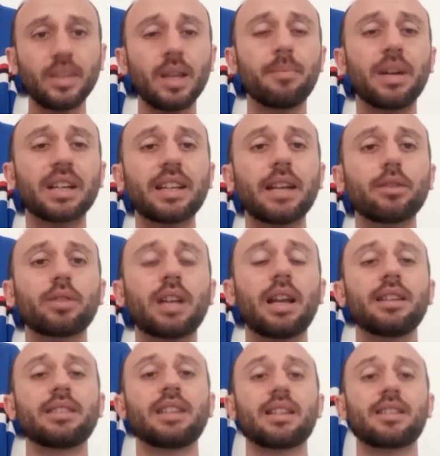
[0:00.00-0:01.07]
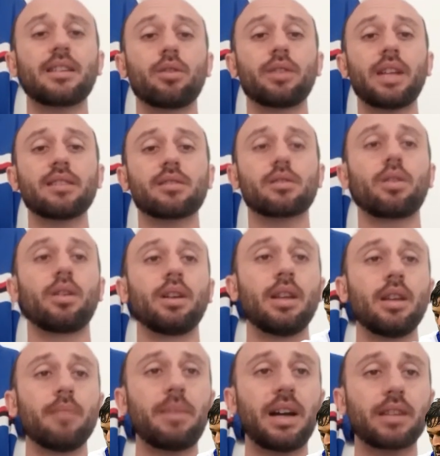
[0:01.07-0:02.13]
Partendo dal terzino destro,
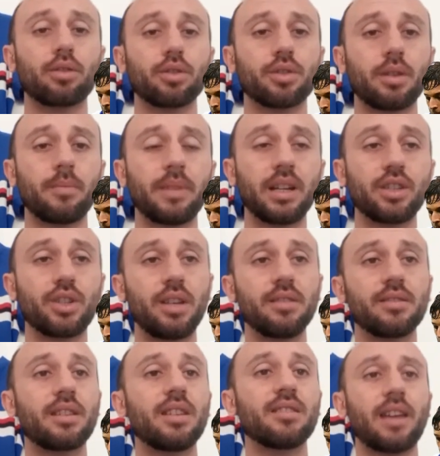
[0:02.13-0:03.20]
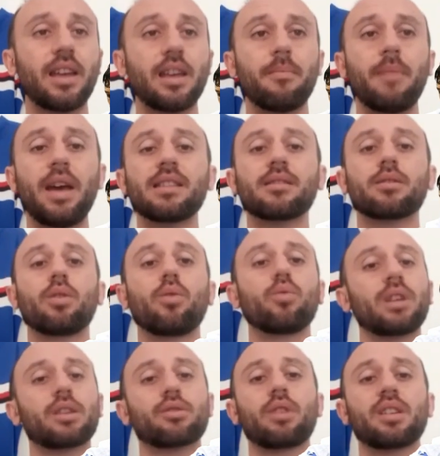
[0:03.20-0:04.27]
Bartosz Berezinski, 6,5,
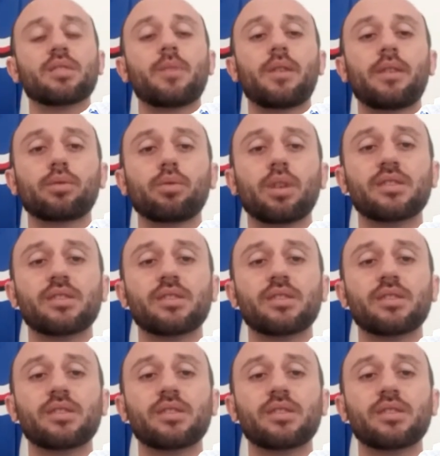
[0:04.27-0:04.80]
una sola sbavatura